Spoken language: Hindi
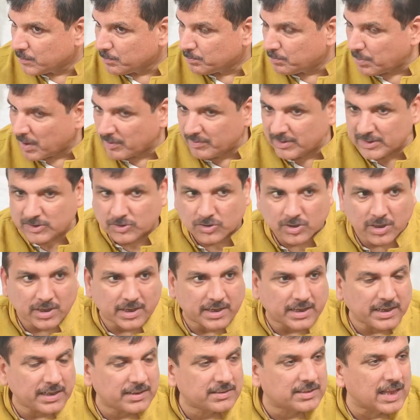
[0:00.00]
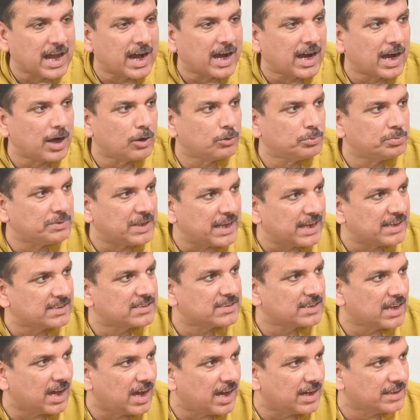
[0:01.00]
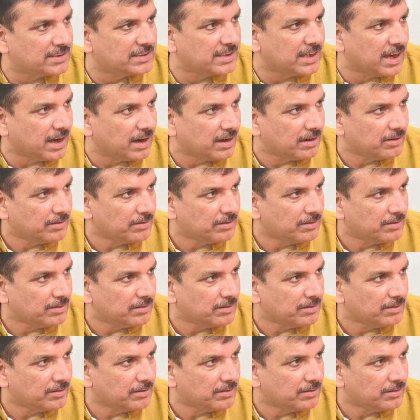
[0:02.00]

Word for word: पवित्र गीता का उपदेश यहां दिया